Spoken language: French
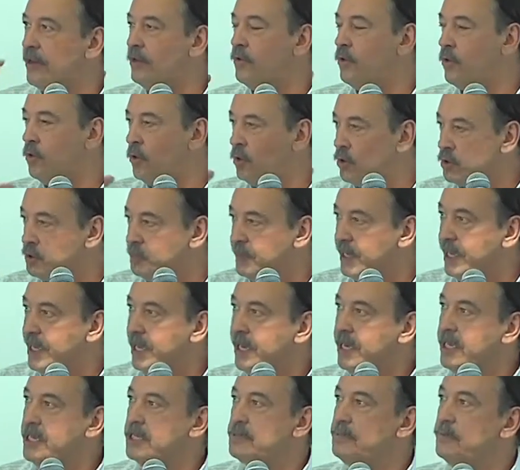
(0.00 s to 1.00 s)
Il faut
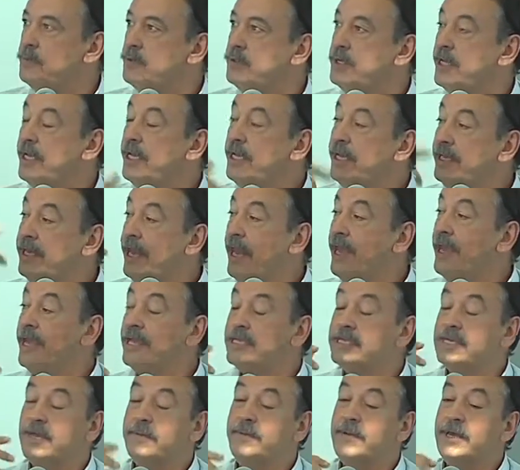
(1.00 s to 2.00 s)
comprendre tous les
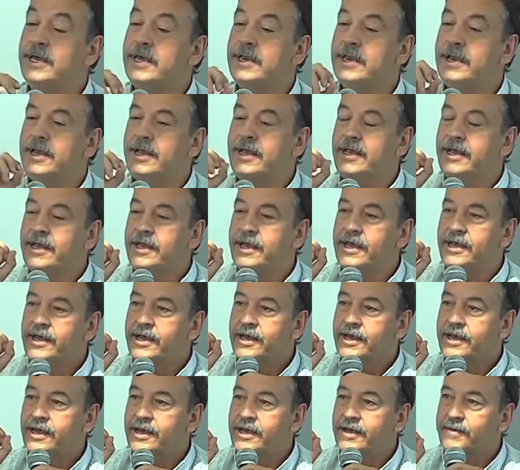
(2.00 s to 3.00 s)
mécanismes, il
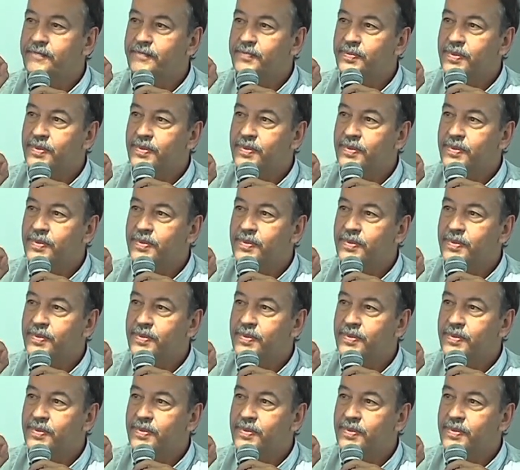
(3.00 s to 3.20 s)
faut